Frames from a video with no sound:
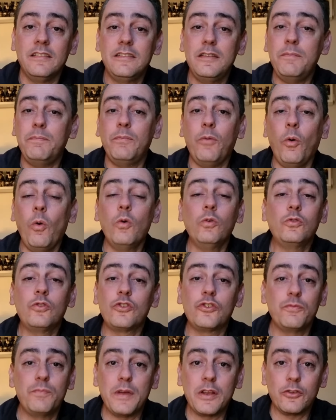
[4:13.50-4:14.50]
de
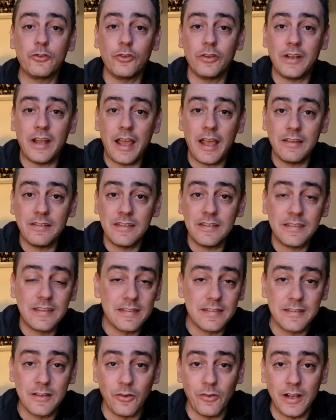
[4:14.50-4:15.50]
outros personagens que
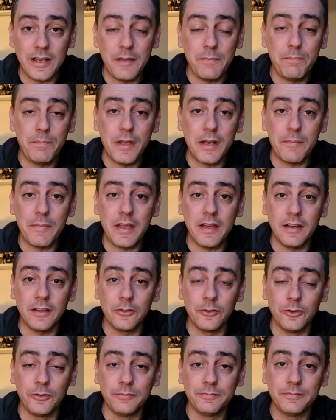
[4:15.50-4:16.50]
estão ali
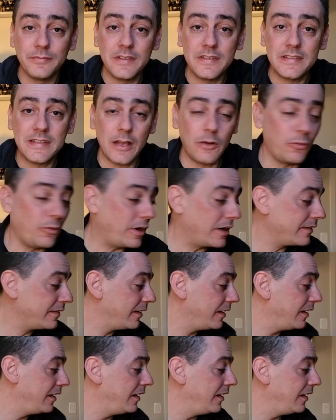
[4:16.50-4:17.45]
permeando Star Wars.